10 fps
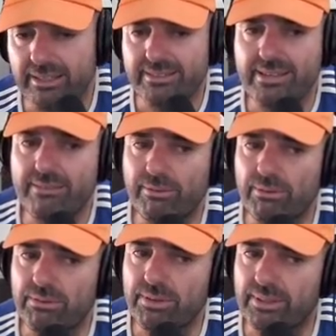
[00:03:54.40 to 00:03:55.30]
sí
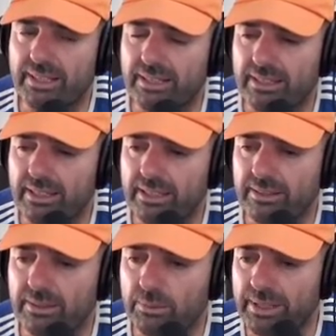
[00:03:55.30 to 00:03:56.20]
funciona
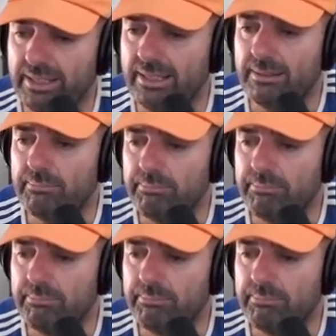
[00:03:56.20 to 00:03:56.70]
en Wildland,